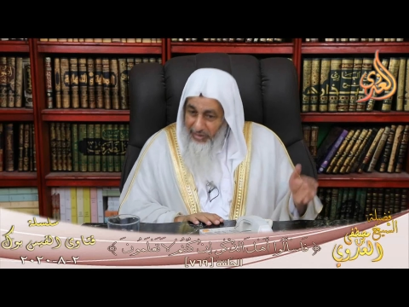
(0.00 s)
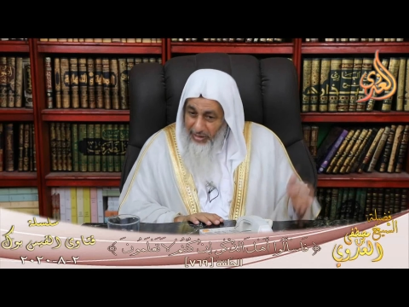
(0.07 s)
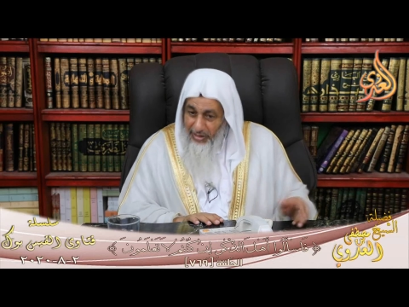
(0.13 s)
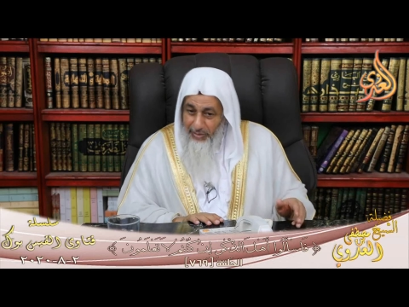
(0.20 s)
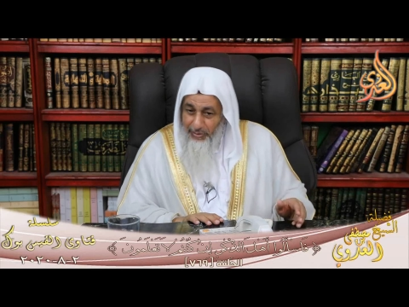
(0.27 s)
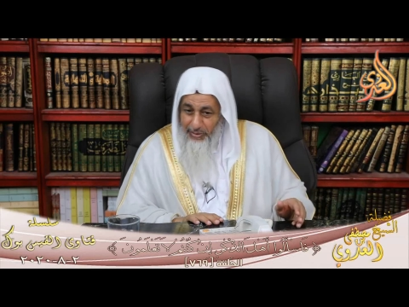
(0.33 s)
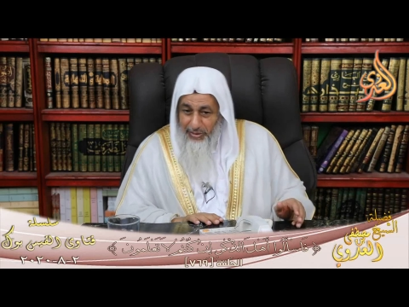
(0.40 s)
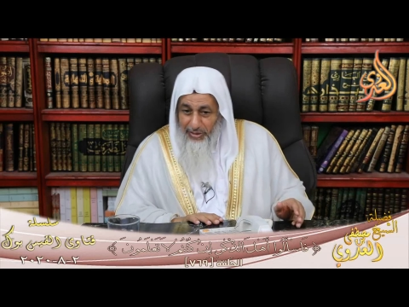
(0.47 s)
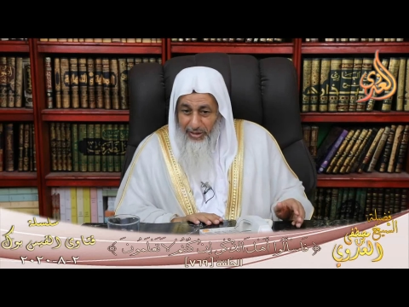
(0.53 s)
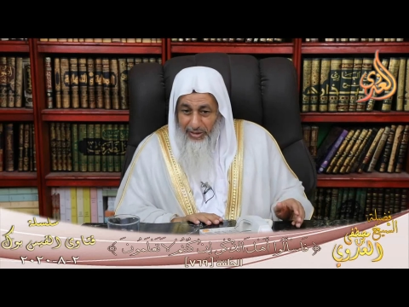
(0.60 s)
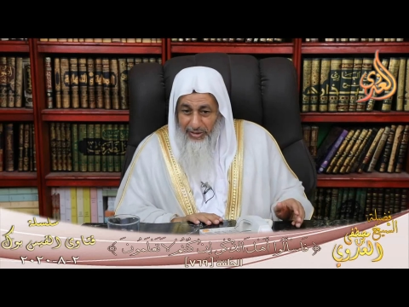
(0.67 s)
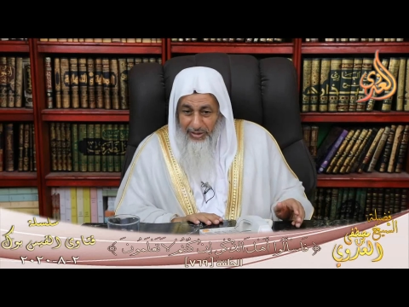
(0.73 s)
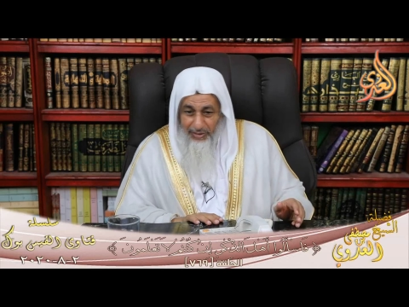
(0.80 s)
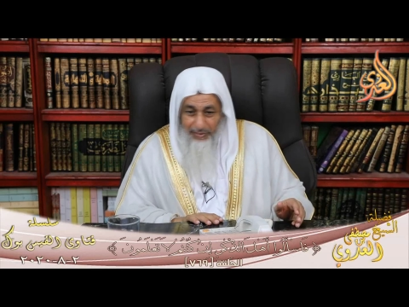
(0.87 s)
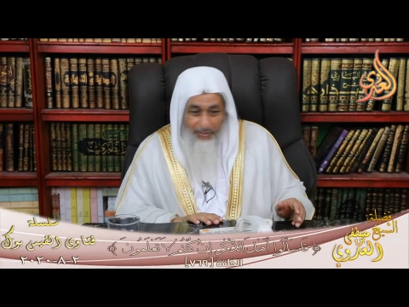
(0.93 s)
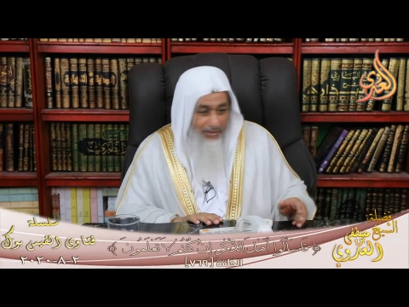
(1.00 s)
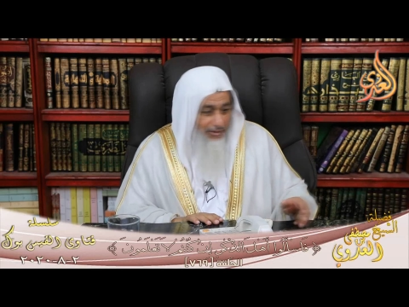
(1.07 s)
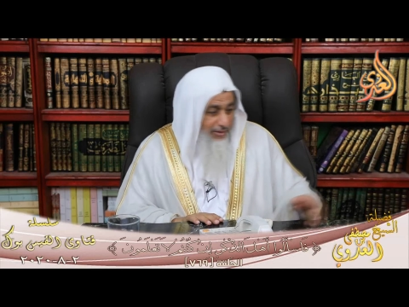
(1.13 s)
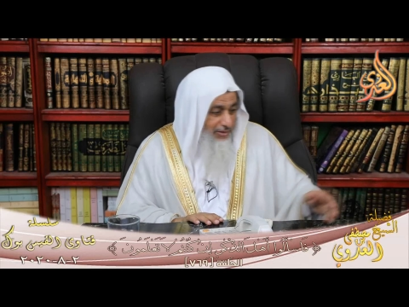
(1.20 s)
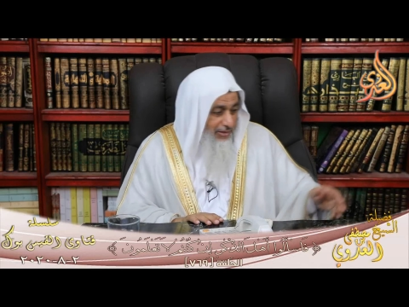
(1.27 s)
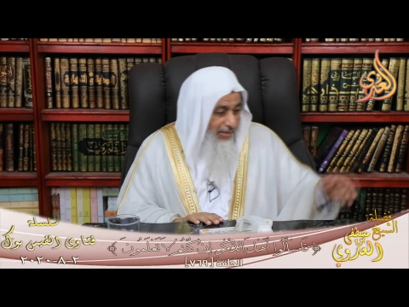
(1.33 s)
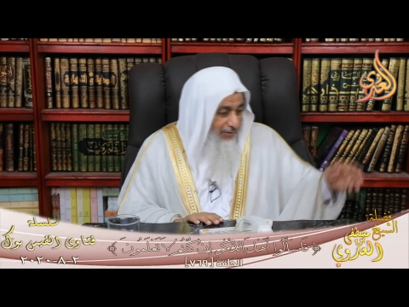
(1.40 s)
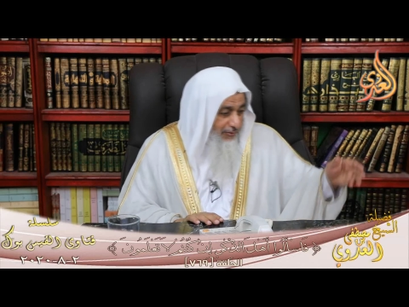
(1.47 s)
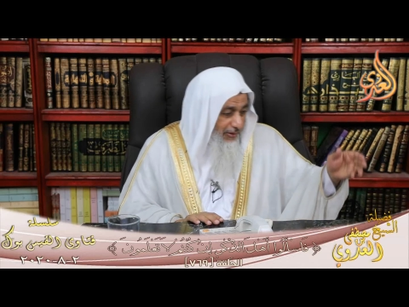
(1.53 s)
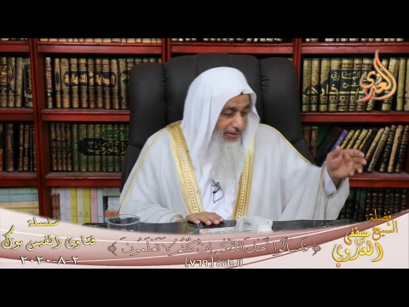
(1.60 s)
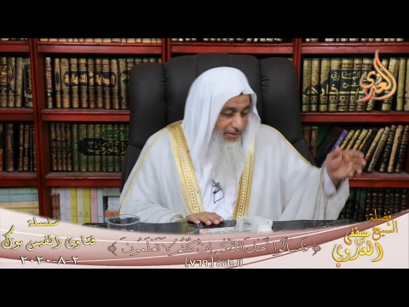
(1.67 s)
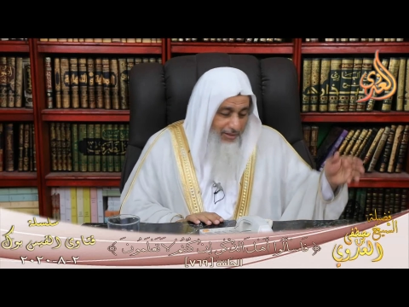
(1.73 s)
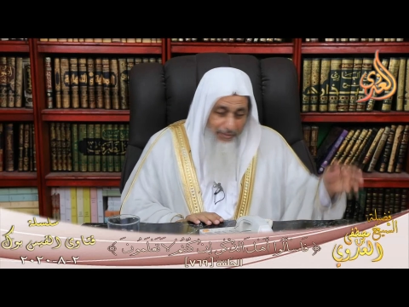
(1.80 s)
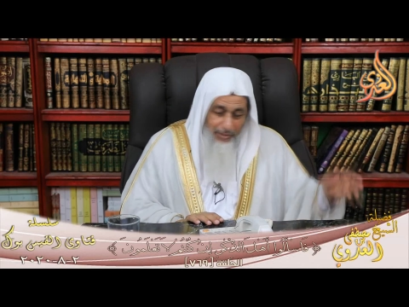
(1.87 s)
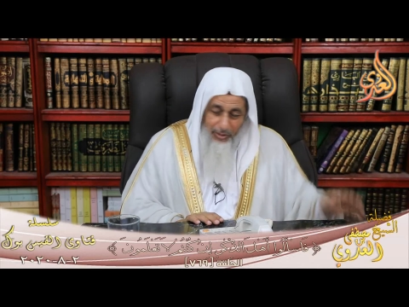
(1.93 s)
كلمة الحديد مثلا جاءت
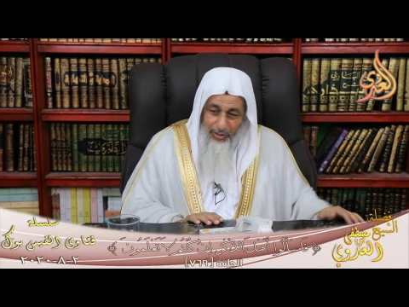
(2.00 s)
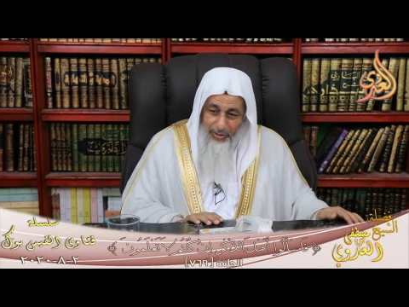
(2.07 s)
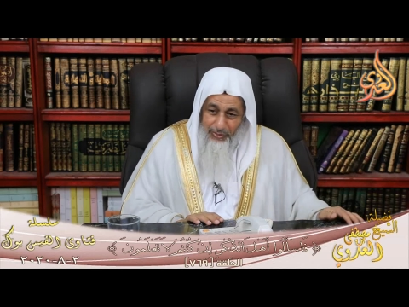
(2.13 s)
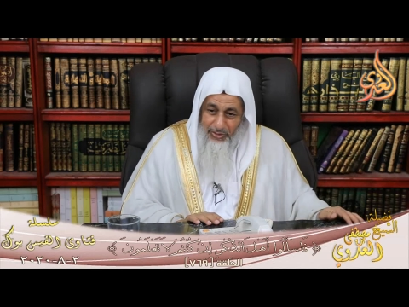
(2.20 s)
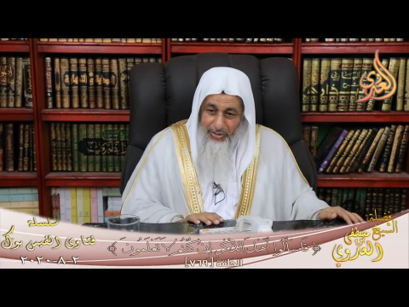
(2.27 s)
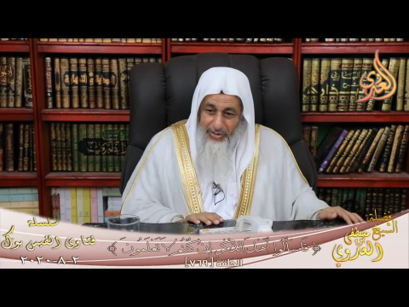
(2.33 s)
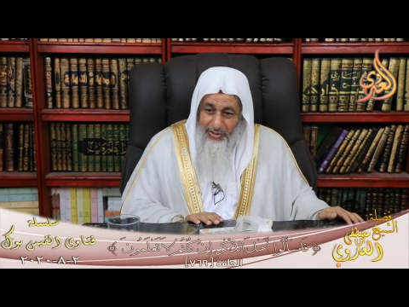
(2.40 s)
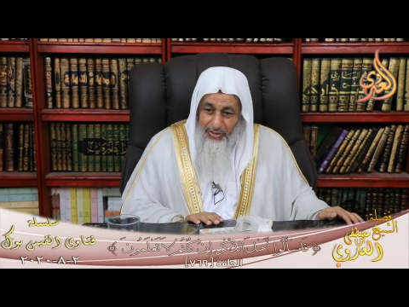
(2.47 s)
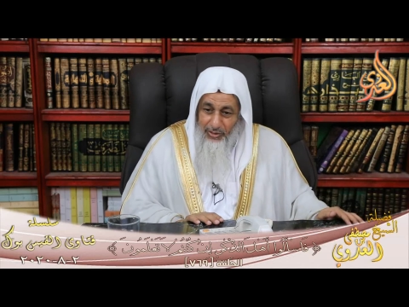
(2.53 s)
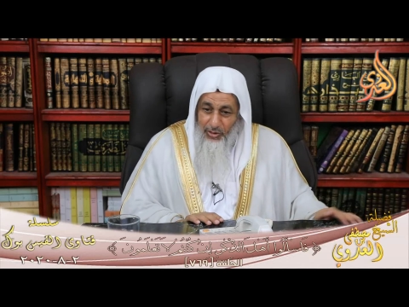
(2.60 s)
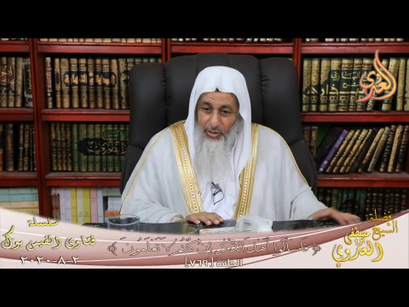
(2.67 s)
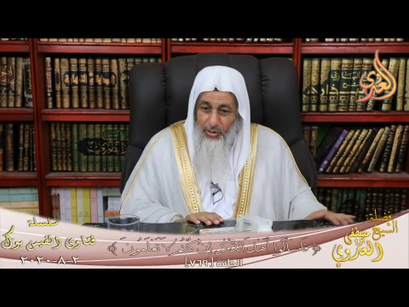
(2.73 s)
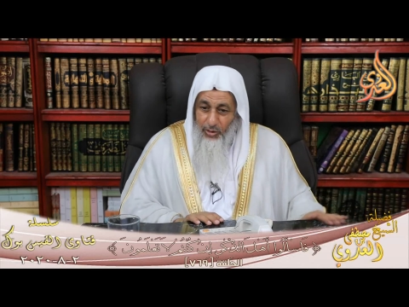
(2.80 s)
فيها 57